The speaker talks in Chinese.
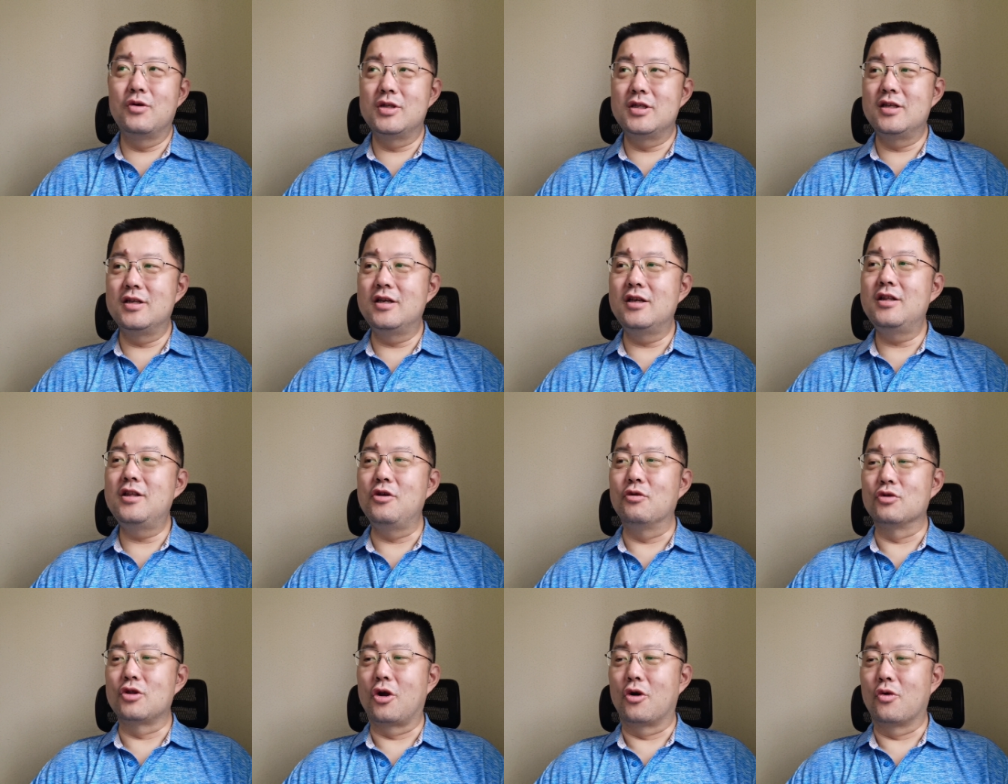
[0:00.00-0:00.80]
它会自己
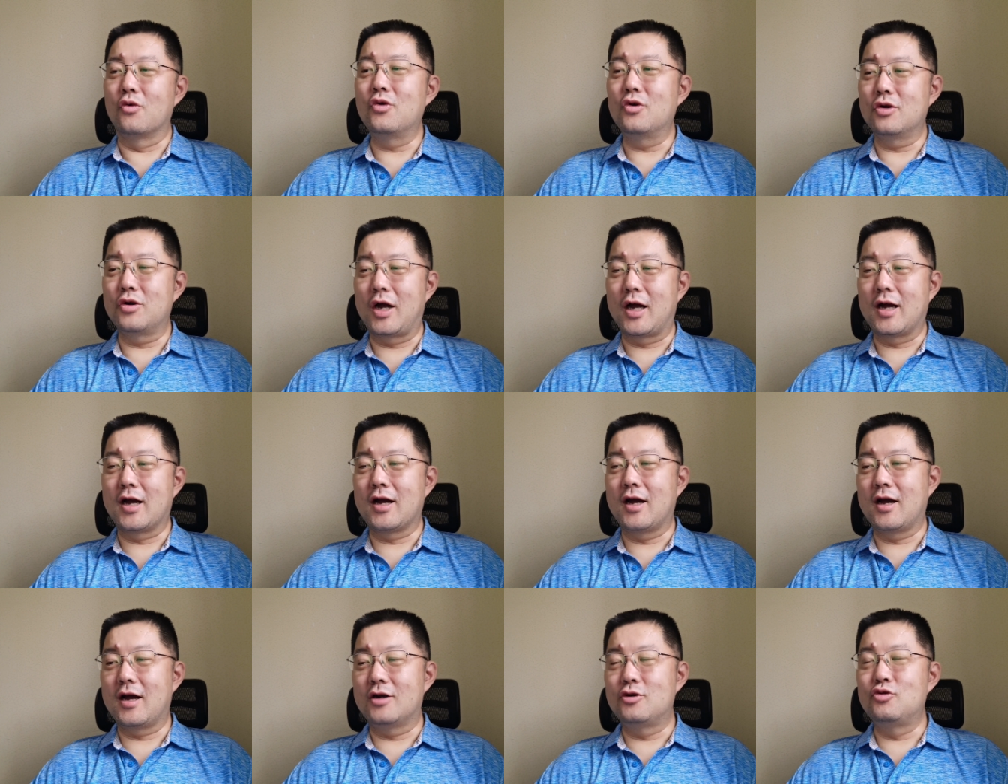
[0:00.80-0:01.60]
扭头，咔
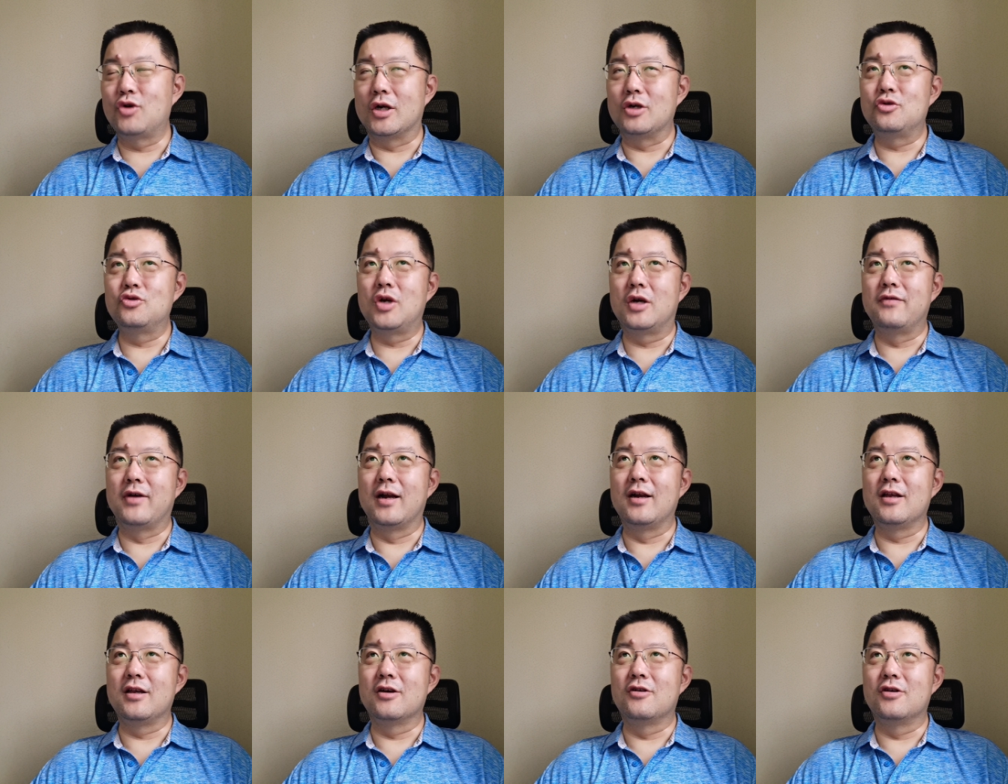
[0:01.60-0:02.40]
咔咔咔转，转
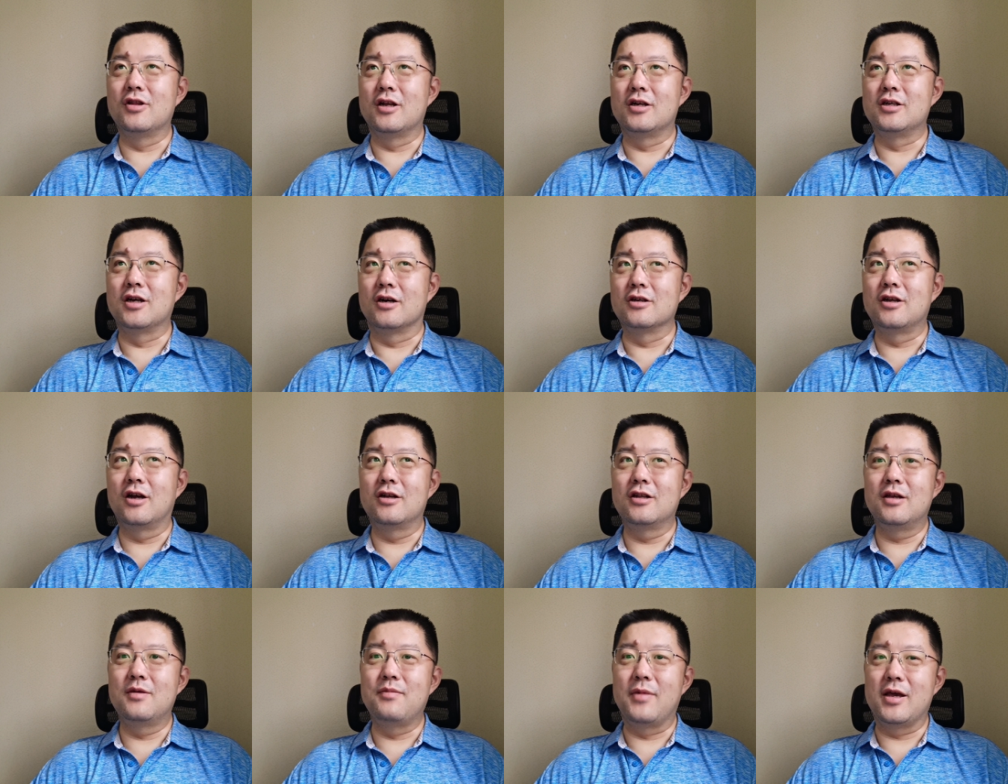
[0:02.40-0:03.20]
完了以后呢，找
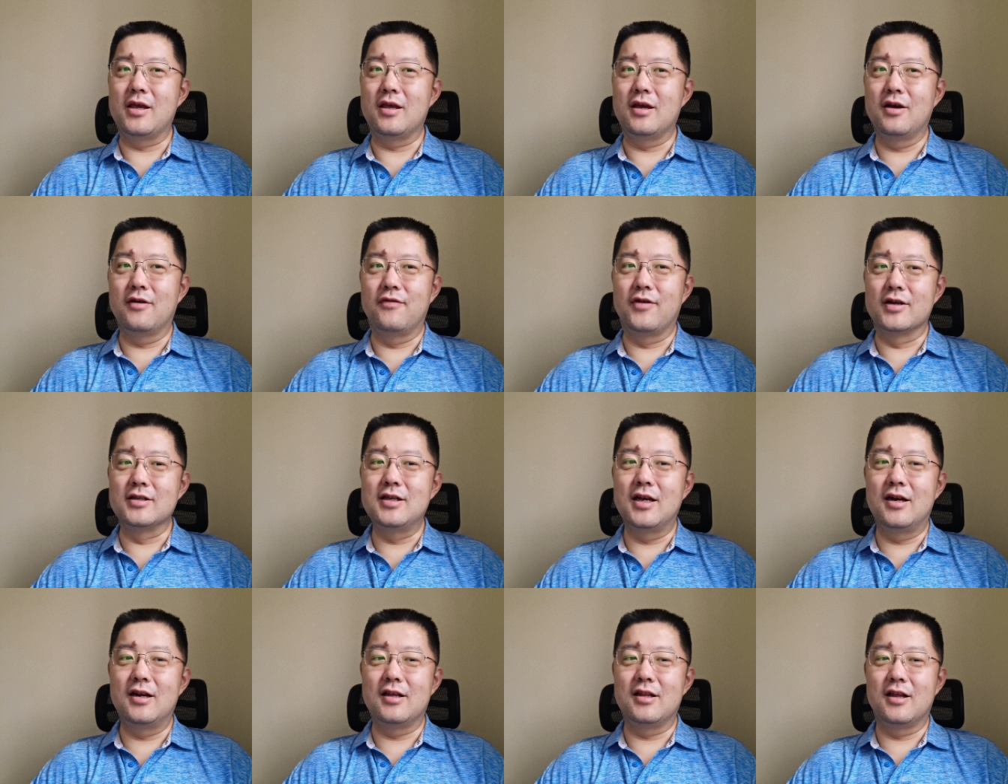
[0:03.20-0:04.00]
到你每一个
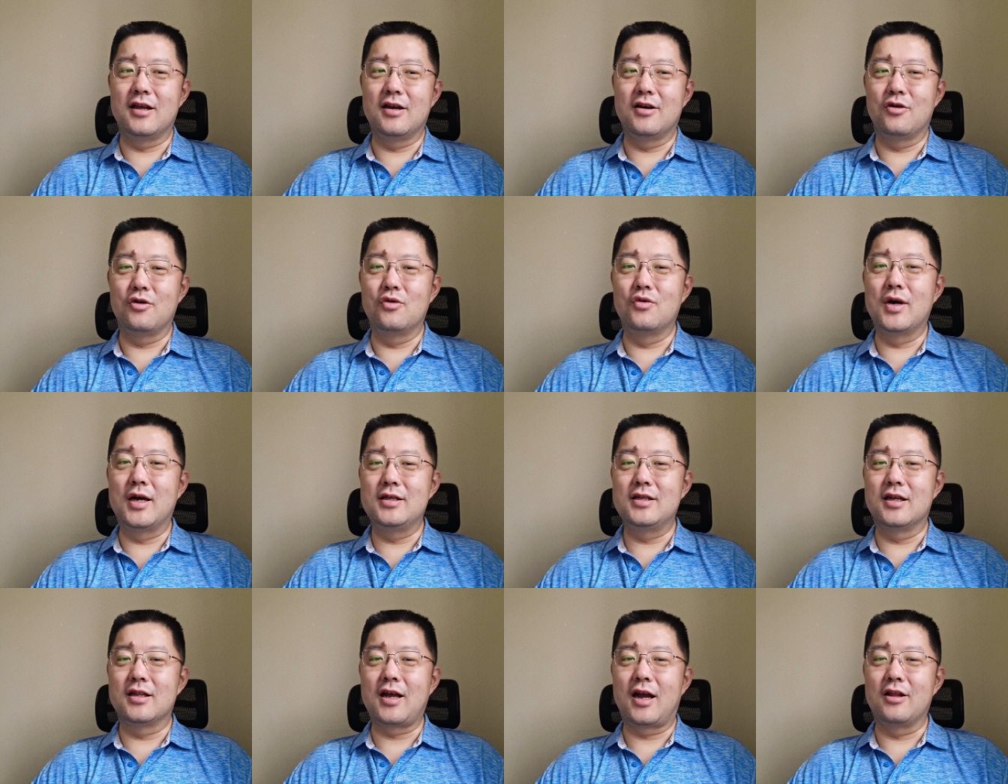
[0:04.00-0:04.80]
房间里那个红
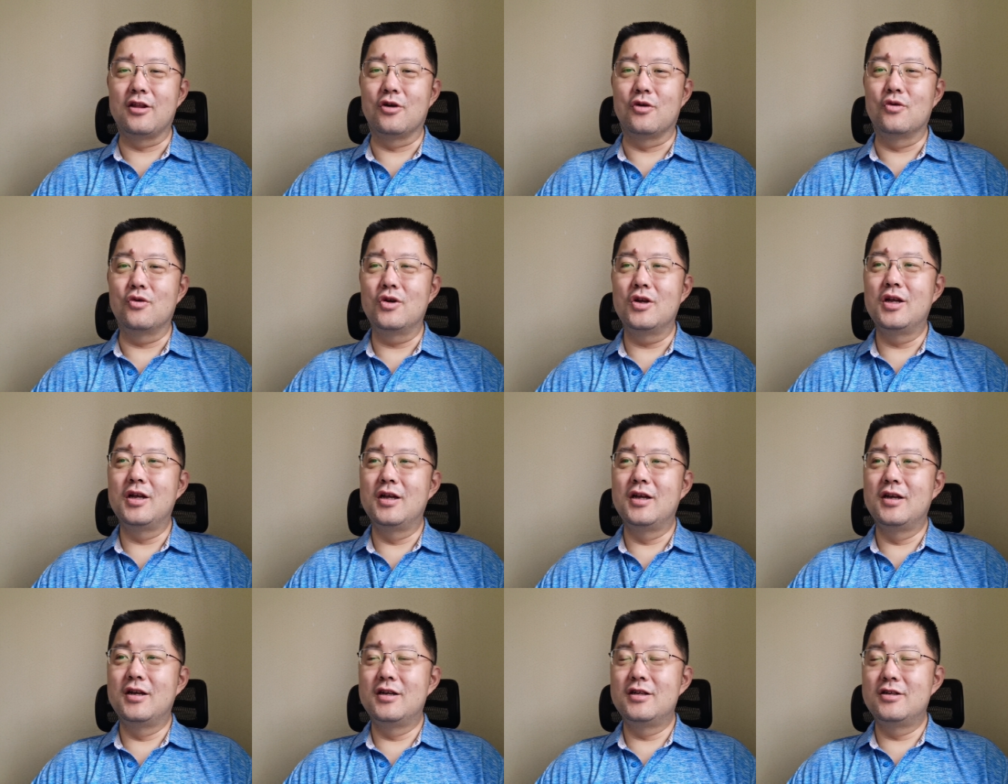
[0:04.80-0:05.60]
外线探头，
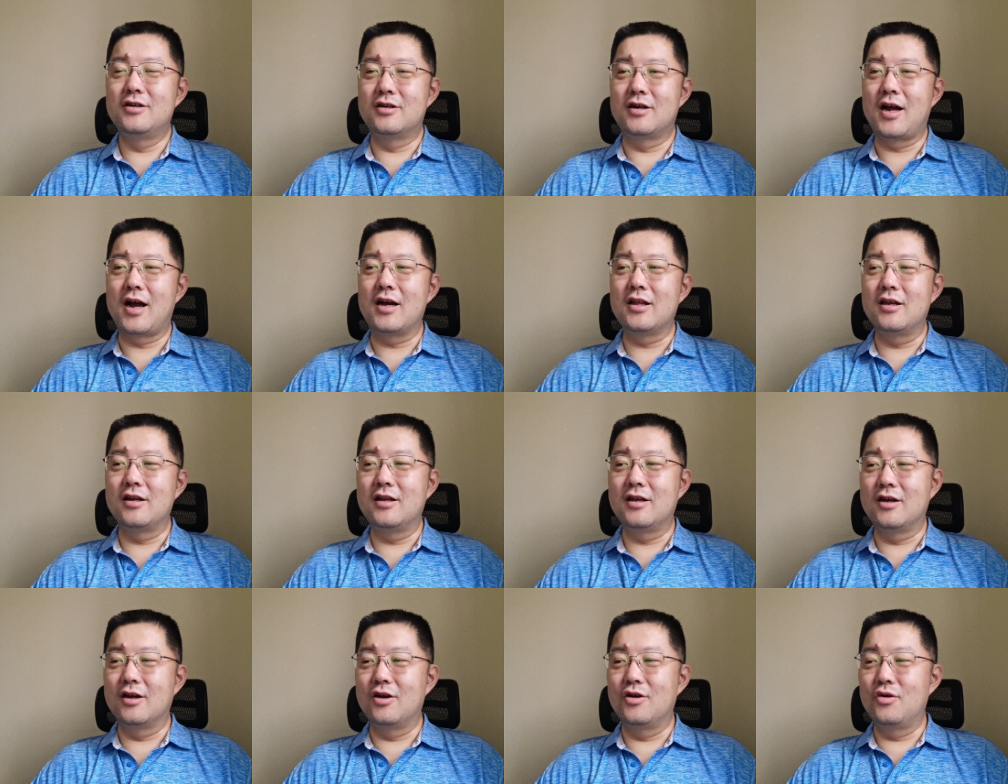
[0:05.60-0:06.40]
就是它
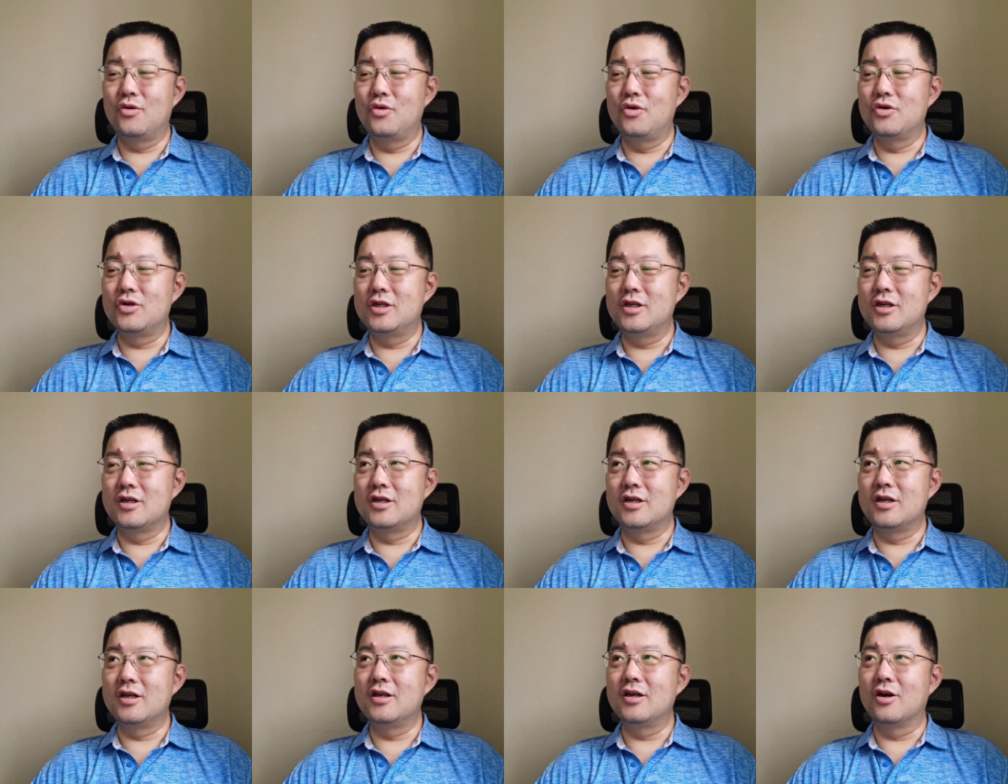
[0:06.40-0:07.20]
的那个路由
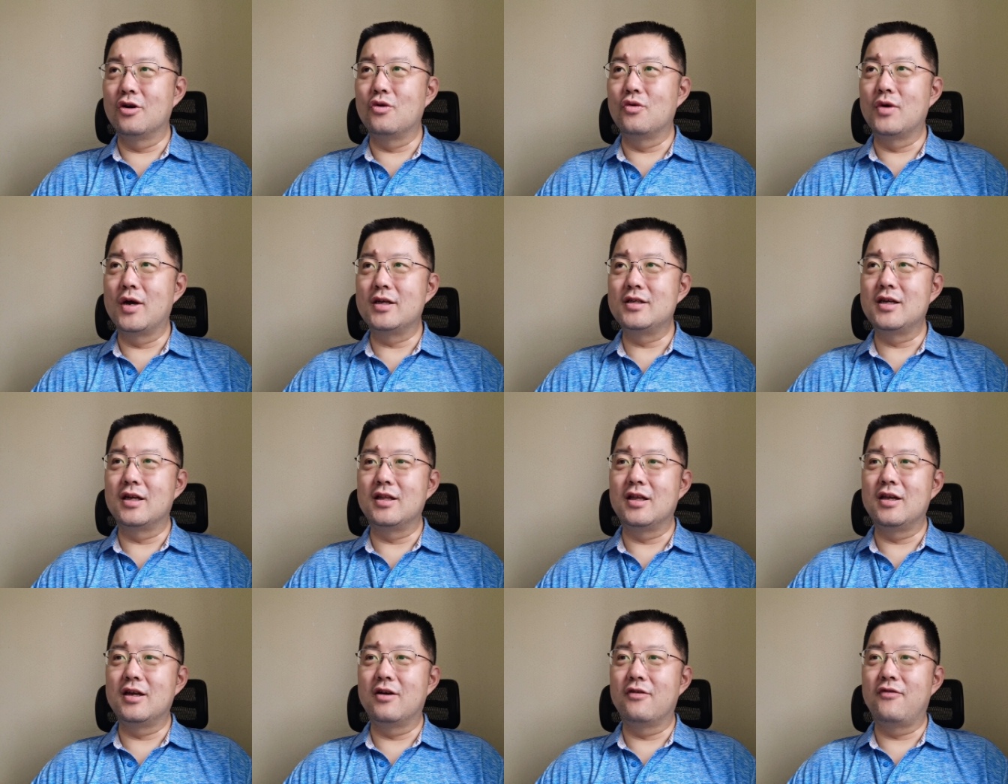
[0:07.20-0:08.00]
器是一个红外
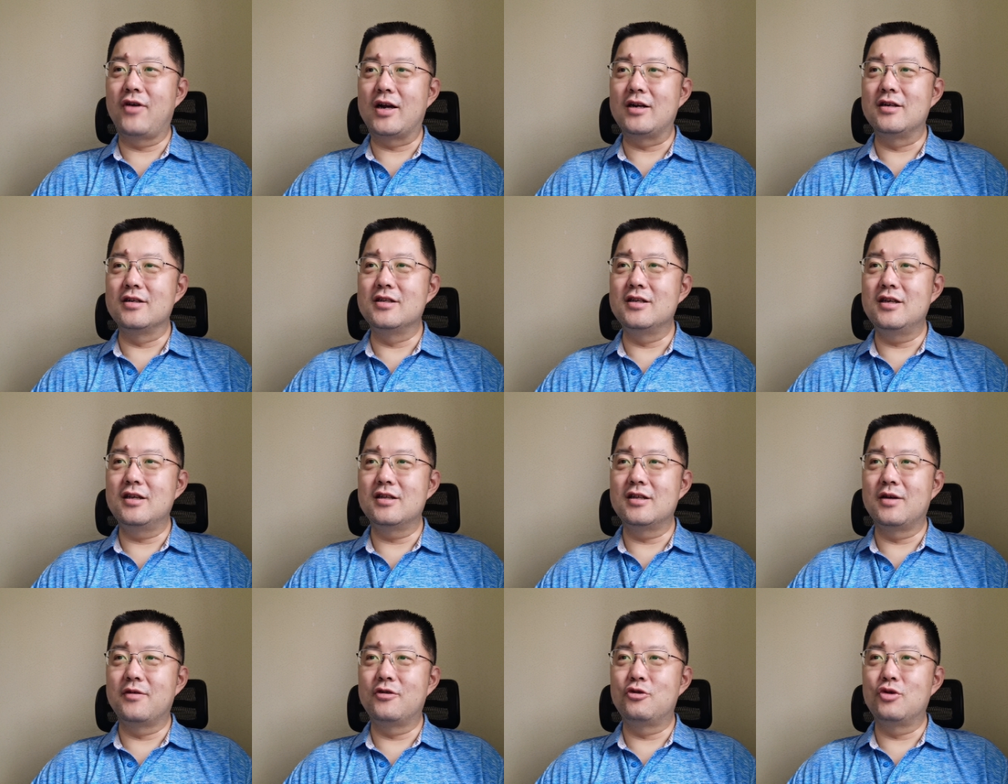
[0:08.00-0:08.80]
线的一个发射
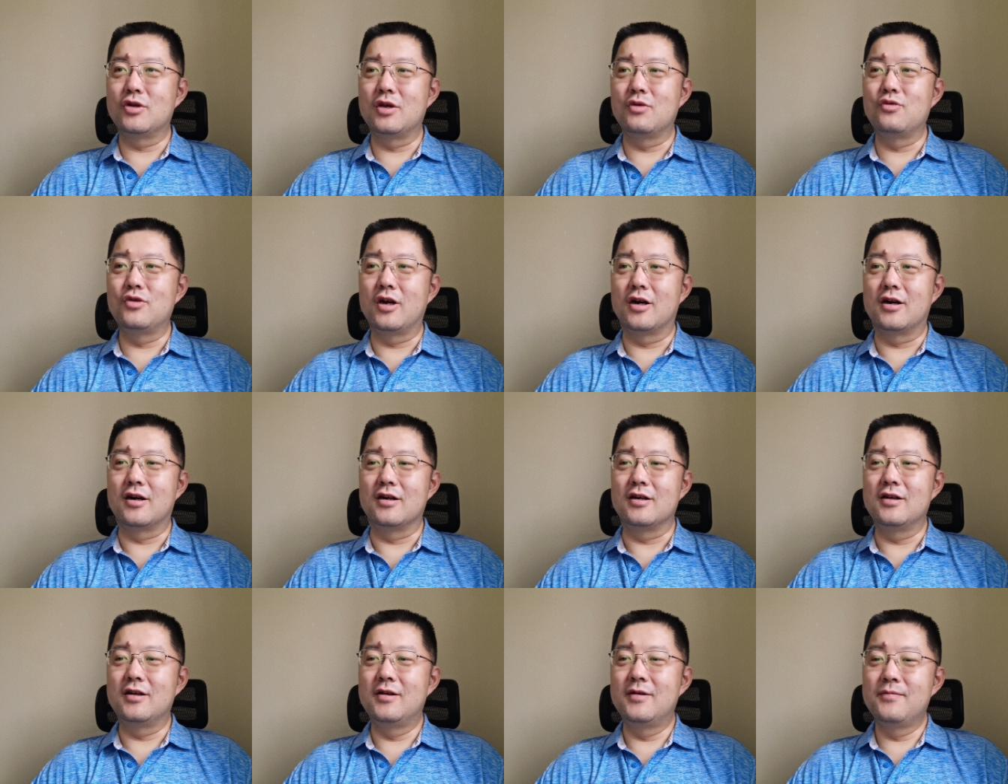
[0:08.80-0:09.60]
机，在装在屋顶
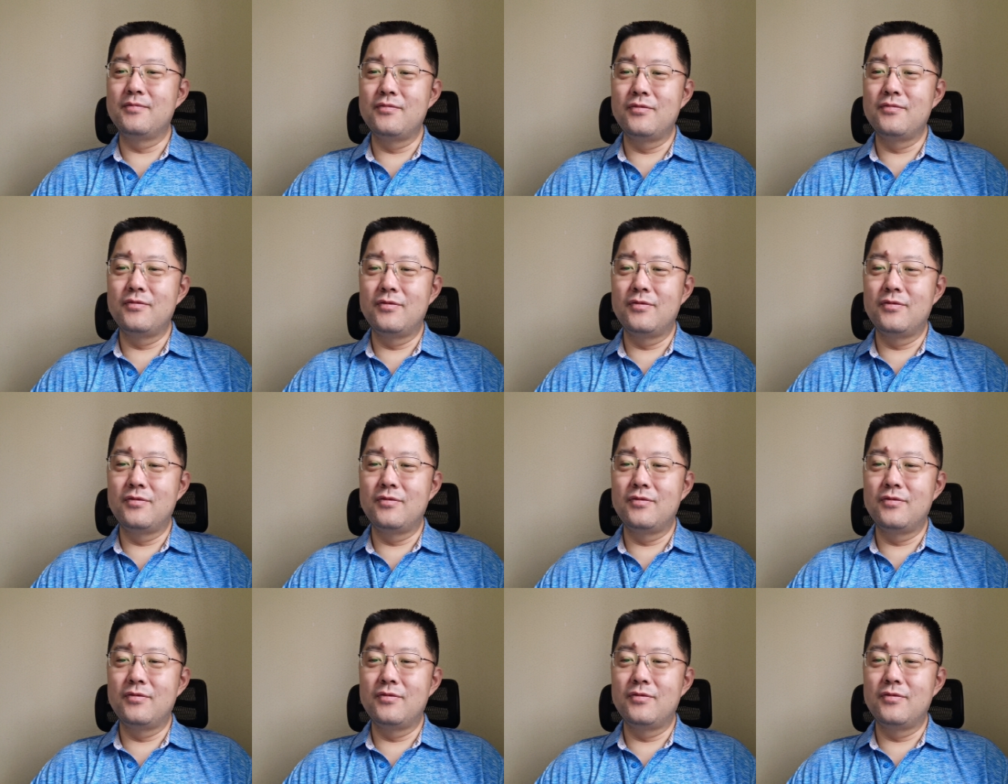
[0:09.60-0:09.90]
上。